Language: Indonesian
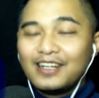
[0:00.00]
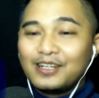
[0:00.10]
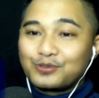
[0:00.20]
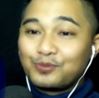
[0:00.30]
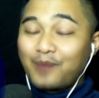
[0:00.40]

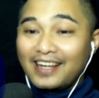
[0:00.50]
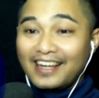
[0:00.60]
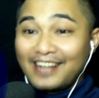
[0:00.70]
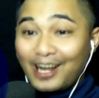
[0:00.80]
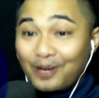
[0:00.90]
sumpah ya
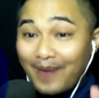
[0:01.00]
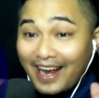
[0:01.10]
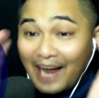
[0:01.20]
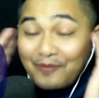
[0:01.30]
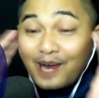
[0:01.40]
ini kalau
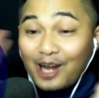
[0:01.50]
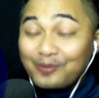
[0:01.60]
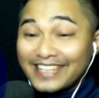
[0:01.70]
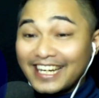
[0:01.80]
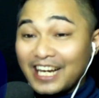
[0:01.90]
pak kamu
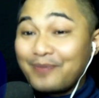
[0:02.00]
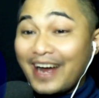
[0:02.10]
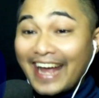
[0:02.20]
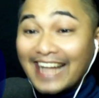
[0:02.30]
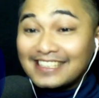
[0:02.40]
kalau dengerin
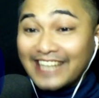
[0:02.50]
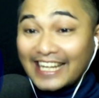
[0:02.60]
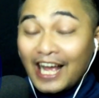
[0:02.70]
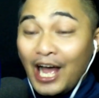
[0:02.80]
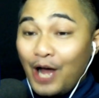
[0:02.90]
pakai
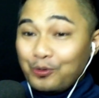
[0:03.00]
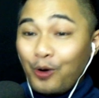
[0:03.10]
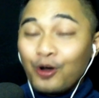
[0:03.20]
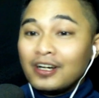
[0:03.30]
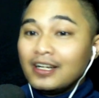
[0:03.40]
headset,
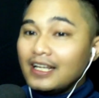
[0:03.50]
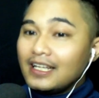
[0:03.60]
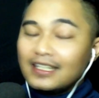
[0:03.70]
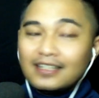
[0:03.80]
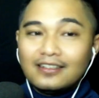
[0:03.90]
uh
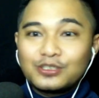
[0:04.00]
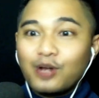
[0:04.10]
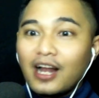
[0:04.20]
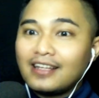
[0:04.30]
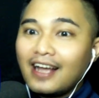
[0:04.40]

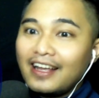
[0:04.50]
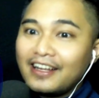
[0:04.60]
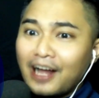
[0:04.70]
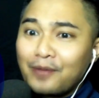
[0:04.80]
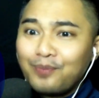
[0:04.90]
suaranya
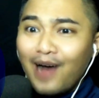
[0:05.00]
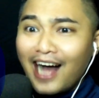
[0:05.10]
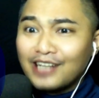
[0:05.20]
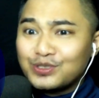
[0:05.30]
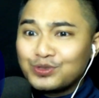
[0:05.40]
enak
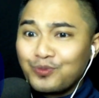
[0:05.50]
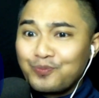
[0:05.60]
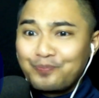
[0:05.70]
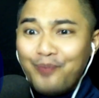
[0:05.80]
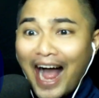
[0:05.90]
banget
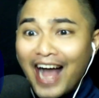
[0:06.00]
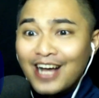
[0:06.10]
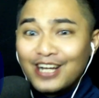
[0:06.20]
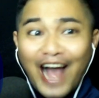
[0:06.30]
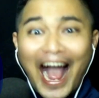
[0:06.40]
sumpah
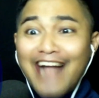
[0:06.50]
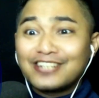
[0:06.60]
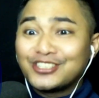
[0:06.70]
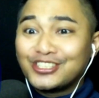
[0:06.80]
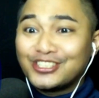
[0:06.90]

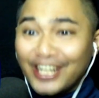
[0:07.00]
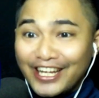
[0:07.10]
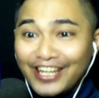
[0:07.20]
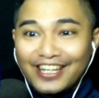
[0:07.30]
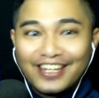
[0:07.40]
asli.